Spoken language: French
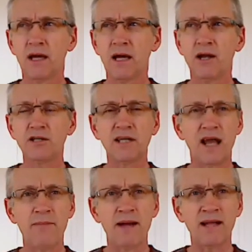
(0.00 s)
Et là, ça
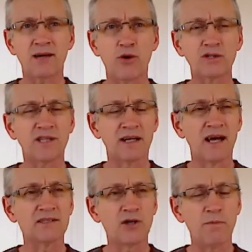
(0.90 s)
amène la
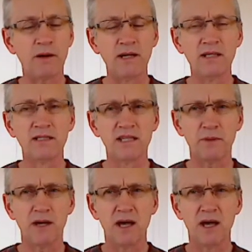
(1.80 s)
consternation parmi les disciples.